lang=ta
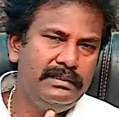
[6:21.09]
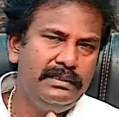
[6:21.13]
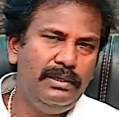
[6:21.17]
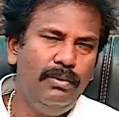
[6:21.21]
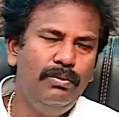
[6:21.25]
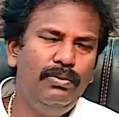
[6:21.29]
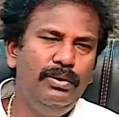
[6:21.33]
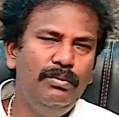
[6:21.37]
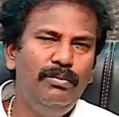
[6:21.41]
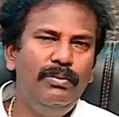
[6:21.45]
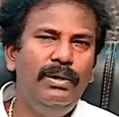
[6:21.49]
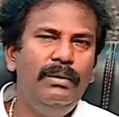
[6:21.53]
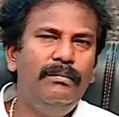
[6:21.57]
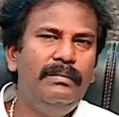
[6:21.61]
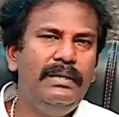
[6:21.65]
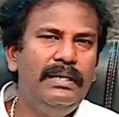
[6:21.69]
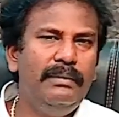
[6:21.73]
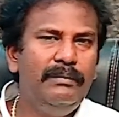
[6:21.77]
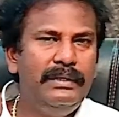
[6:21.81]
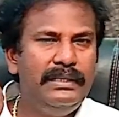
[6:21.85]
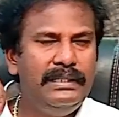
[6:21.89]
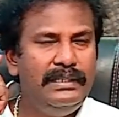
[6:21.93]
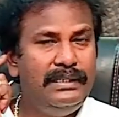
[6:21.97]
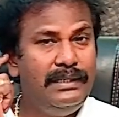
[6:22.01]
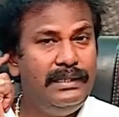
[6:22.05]
சவுண்டு மூலமாக
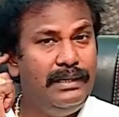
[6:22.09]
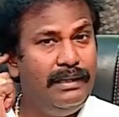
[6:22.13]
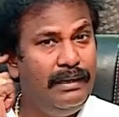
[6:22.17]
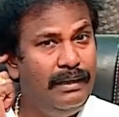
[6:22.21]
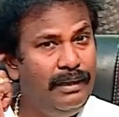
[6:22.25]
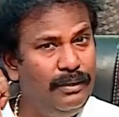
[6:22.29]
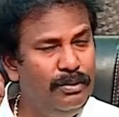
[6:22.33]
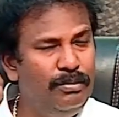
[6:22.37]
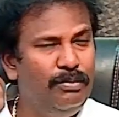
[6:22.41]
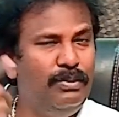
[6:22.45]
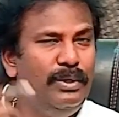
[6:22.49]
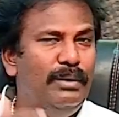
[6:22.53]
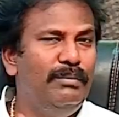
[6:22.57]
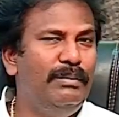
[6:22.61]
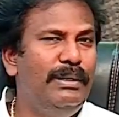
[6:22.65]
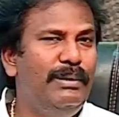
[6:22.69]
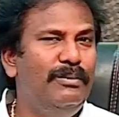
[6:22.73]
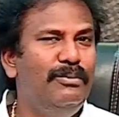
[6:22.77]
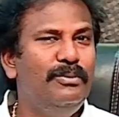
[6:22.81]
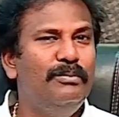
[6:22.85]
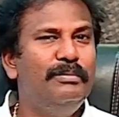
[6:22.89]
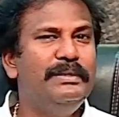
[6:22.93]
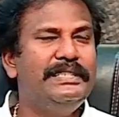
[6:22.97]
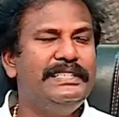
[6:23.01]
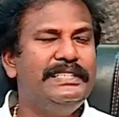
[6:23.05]
நமக்கு காது
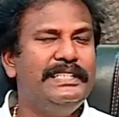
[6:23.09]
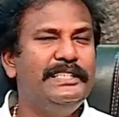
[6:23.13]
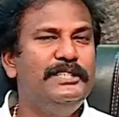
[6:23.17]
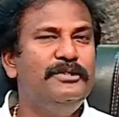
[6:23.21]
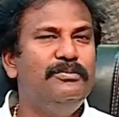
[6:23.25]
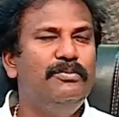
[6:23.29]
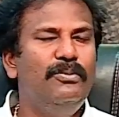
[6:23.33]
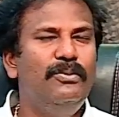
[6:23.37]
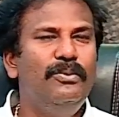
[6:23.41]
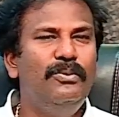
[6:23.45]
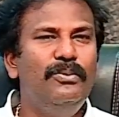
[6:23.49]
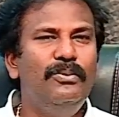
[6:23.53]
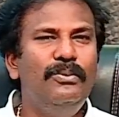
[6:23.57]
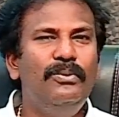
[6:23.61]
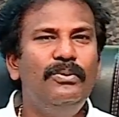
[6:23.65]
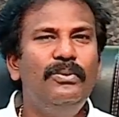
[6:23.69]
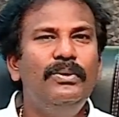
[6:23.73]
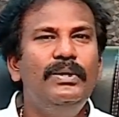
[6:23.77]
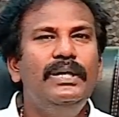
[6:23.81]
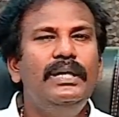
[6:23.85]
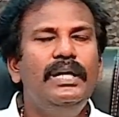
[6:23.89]
மூலமாகவும் மெசேஜ் போகும்